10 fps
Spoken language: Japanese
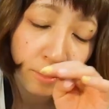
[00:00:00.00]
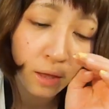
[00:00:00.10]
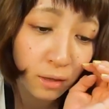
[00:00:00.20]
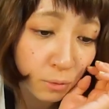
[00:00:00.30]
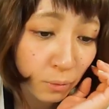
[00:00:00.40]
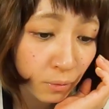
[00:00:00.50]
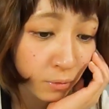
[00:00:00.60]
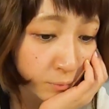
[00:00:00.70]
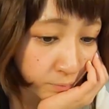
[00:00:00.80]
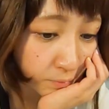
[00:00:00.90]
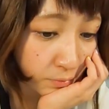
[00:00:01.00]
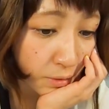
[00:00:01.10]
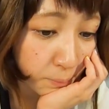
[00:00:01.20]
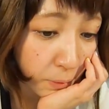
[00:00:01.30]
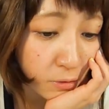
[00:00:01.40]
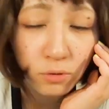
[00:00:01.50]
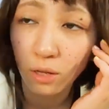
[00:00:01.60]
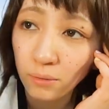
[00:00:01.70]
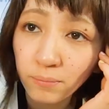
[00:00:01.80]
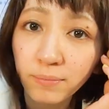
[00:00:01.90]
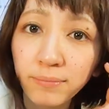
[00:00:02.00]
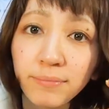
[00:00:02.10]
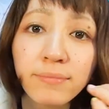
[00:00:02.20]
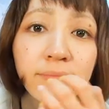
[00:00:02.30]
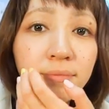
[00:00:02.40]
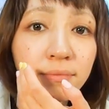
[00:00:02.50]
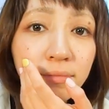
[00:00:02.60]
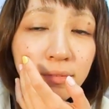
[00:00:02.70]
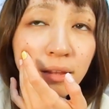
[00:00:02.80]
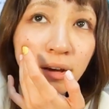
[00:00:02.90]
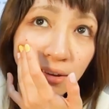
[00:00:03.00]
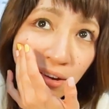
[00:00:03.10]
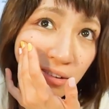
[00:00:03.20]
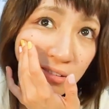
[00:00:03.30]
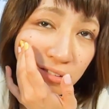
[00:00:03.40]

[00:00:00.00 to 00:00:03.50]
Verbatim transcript: えっとパルコさんだったかな